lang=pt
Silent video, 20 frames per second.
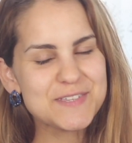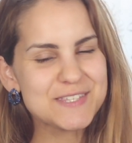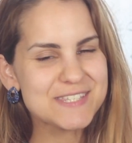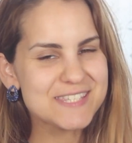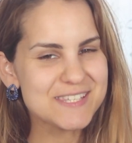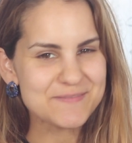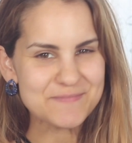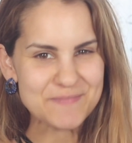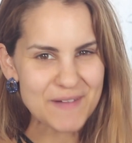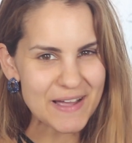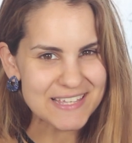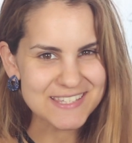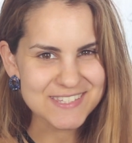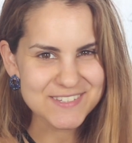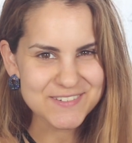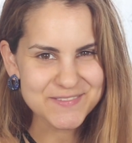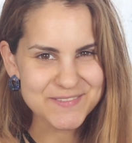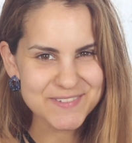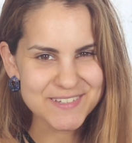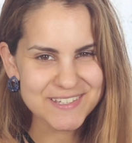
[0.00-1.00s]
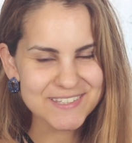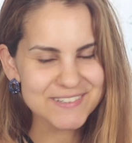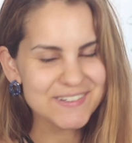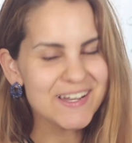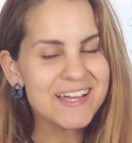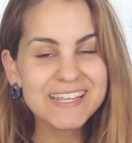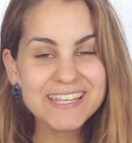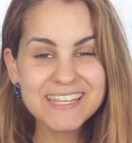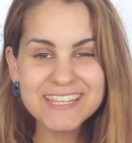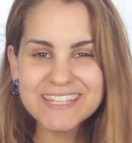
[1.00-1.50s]
bem-vindos a mais um vídeo
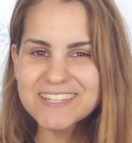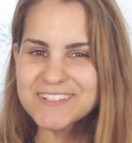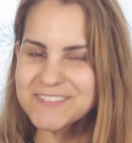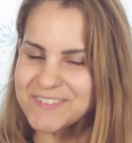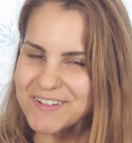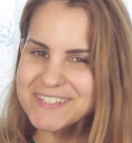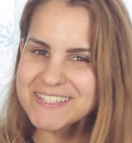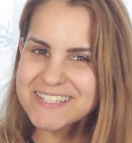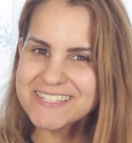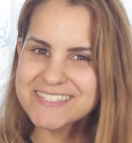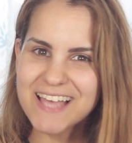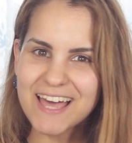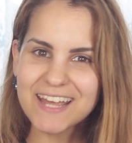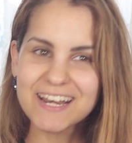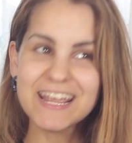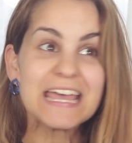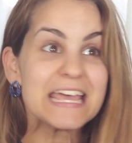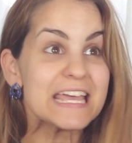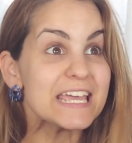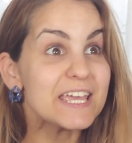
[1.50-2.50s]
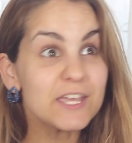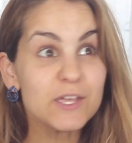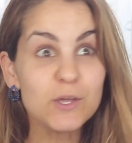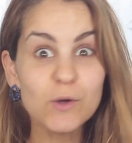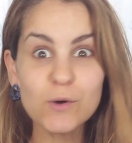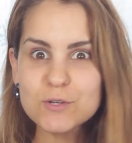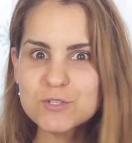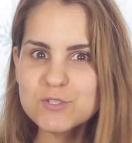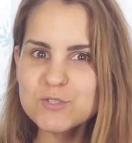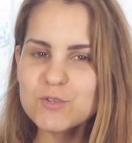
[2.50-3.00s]
aqui da vossa Sara e
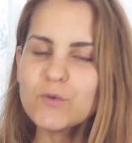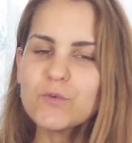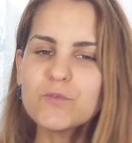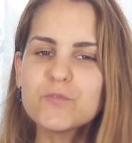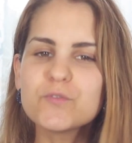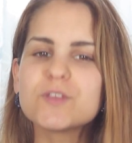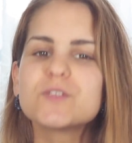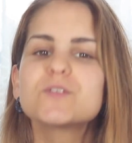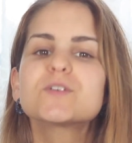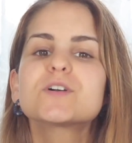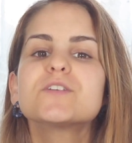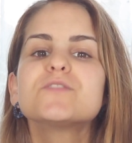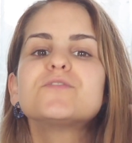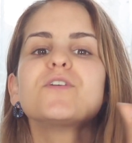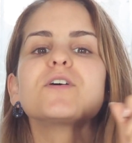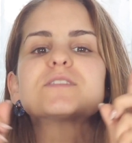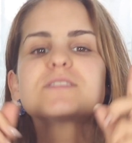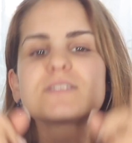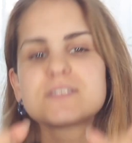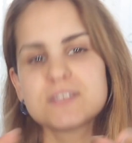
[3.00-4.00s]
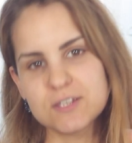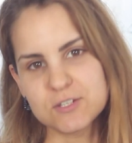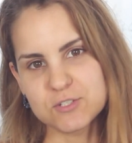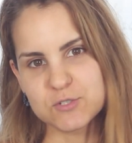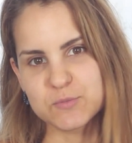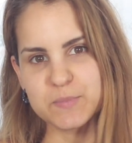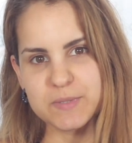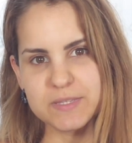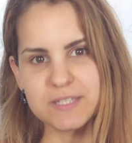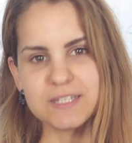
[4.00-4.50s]
hoje um vídeo que vocês
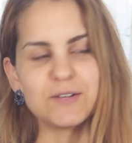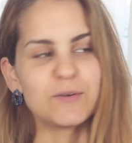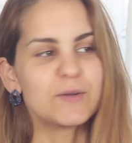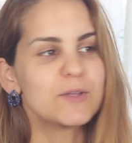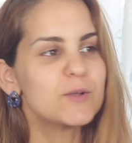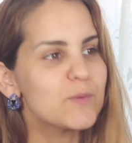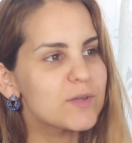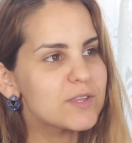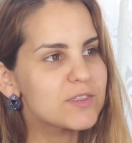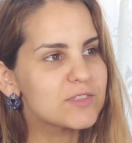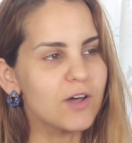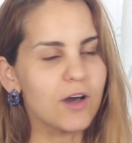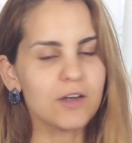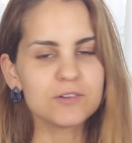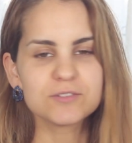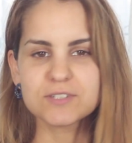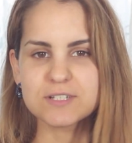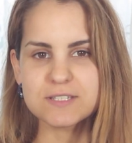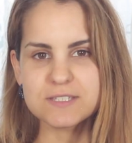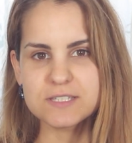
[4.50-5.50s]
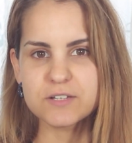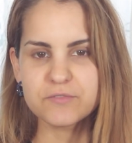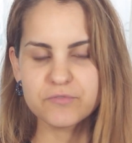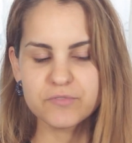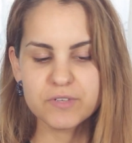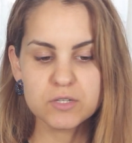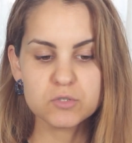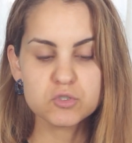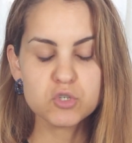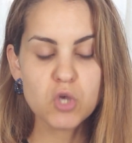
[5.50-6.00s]
pediram. Eu adoro trazer
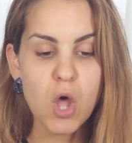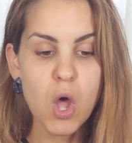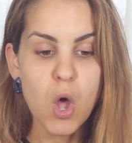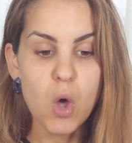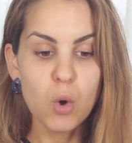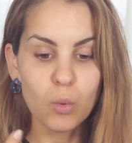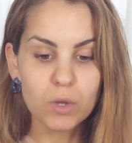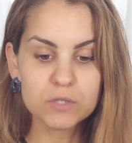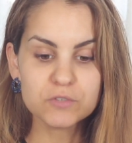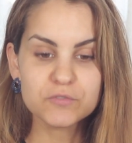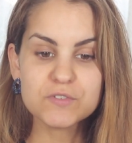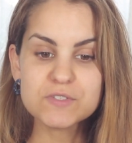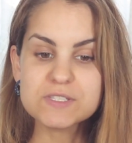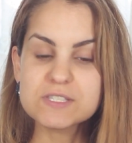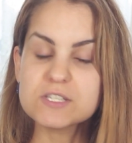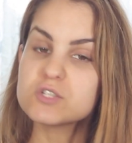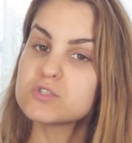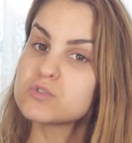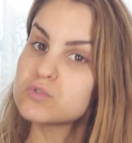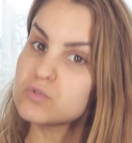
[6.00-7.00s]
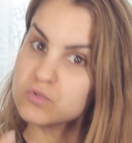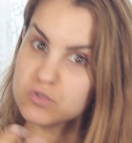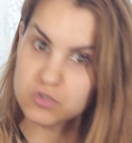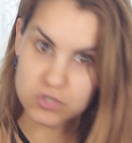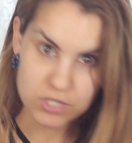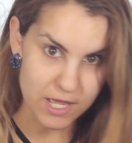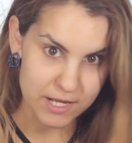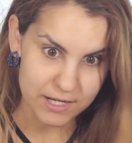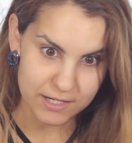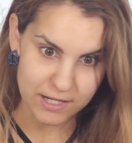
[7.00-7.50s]
vídeos quando vocês
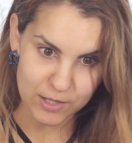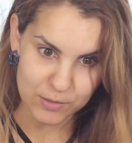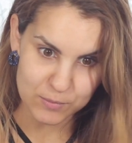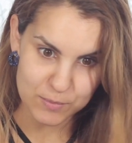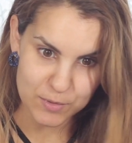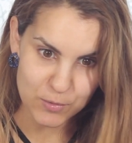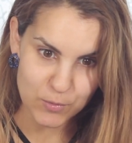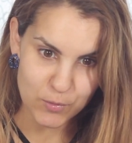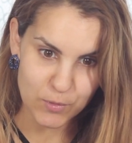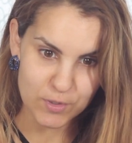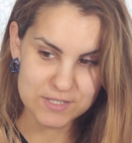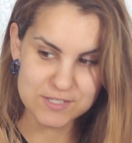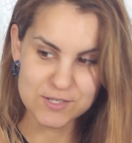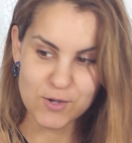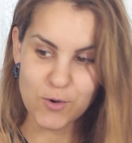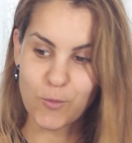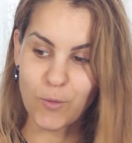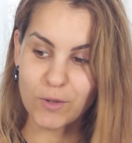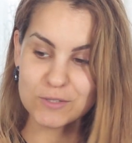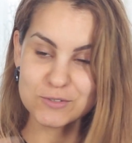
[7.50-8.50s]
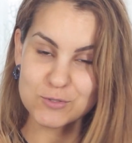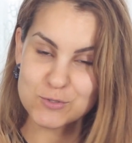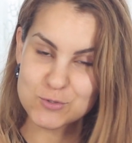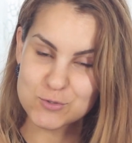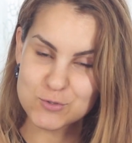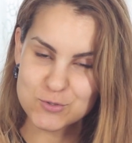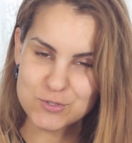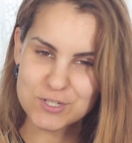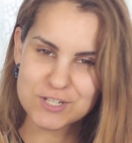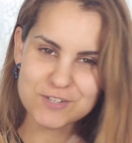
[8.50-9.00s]
sugerem alguma coisa ou quando eu
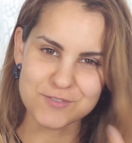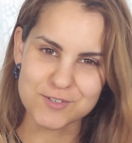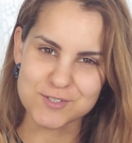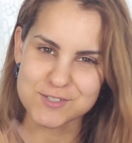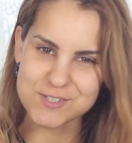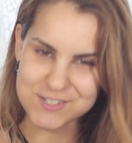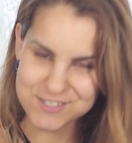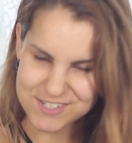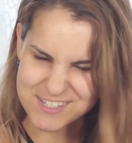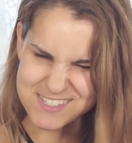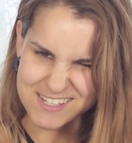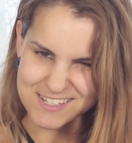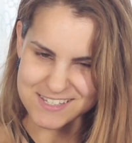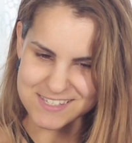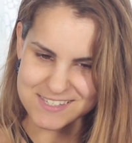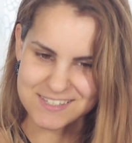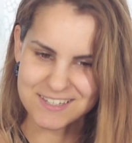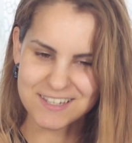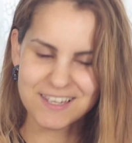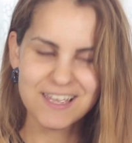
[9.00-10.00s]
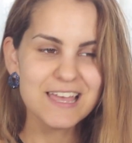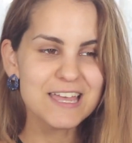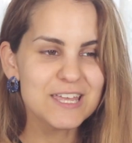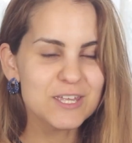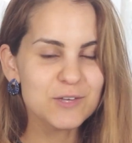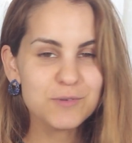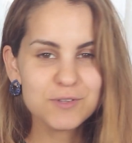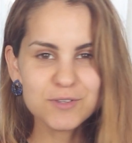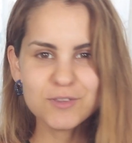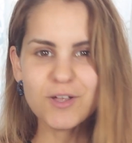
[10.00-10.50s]
sugiro e vocês dizem que sim.
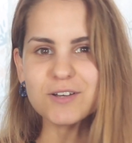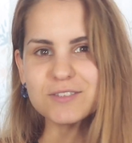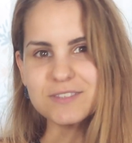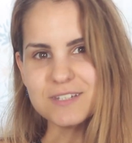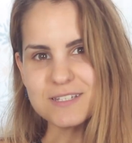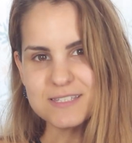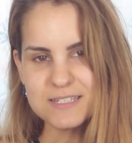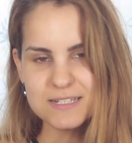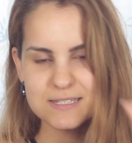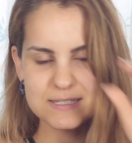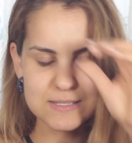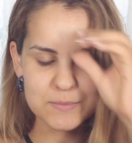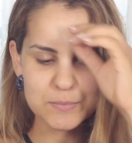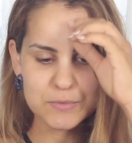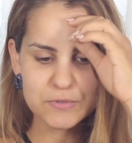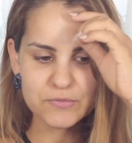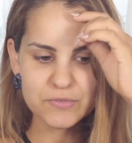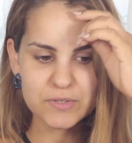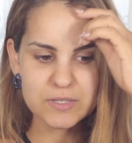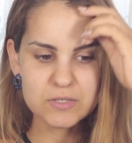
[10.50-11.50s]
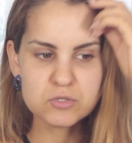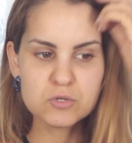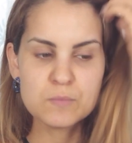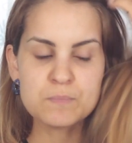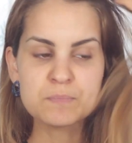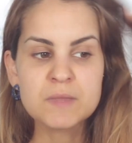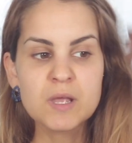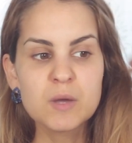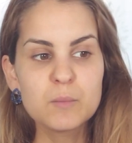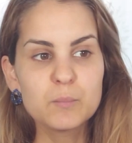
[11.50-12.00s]
Eu adoro trazer esse tipo de vídeos
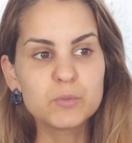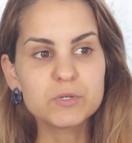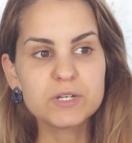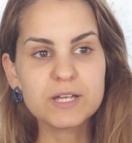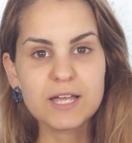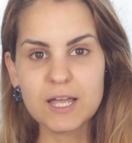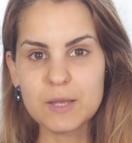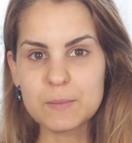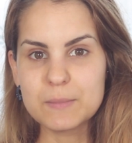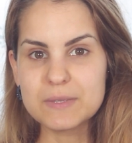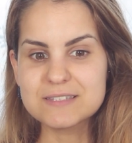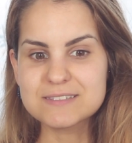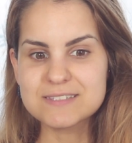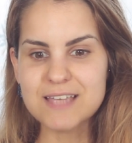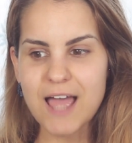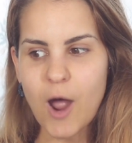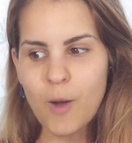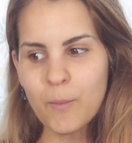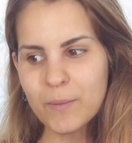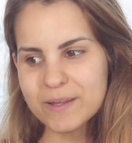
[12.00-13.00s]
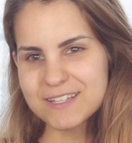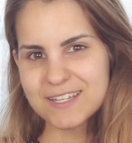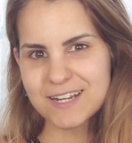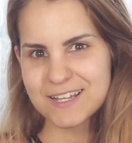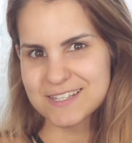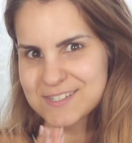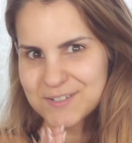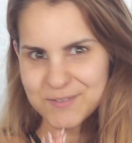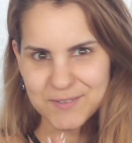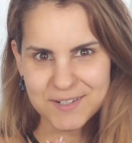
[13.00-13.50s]
porque realmente há uma
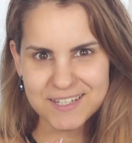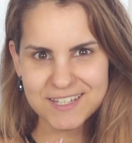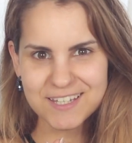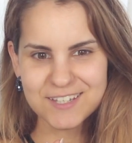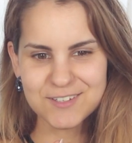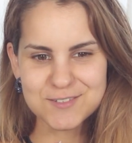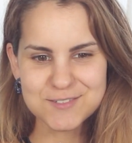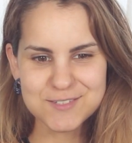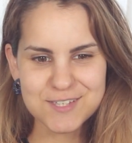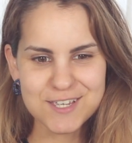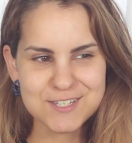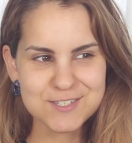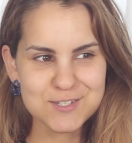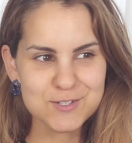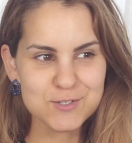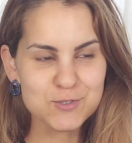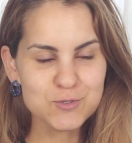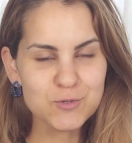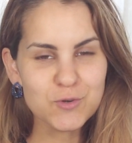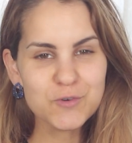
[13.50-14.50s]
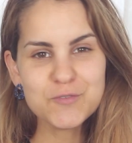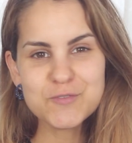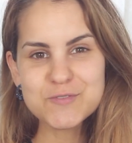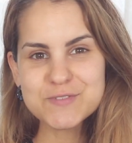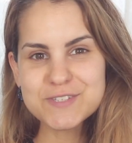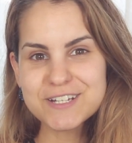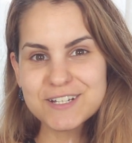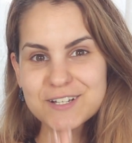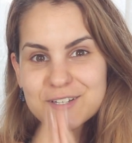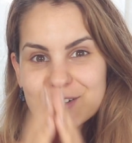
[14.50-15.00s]
interação aqui, ou seja, eu estou a
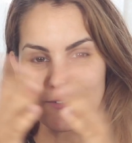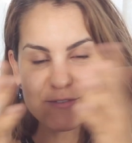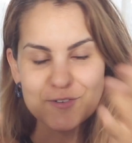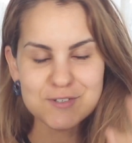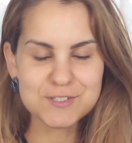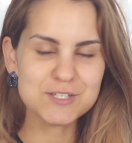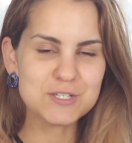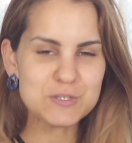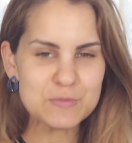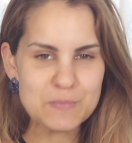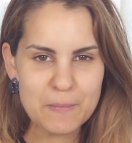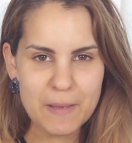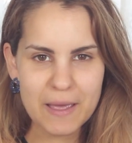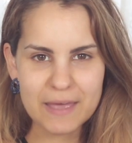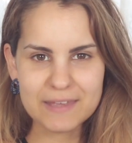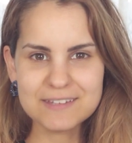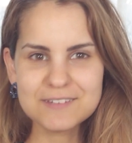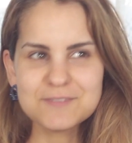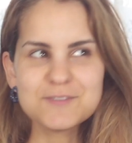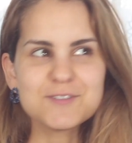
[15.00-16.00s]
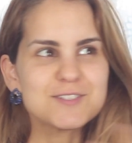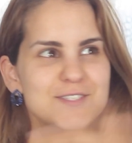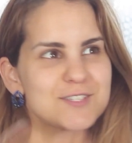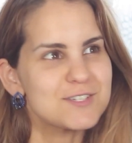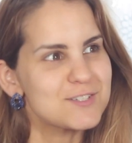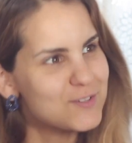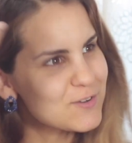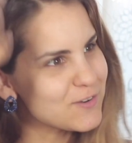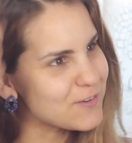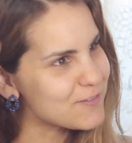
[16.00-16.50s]
fazer aquilo que vocês me pedem,
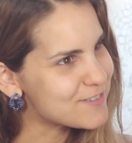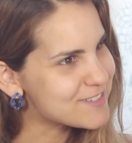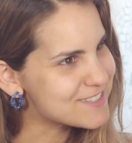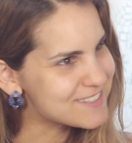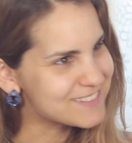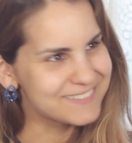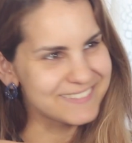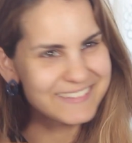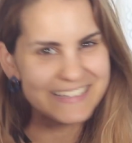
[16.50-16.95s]
vocês estão a fazer.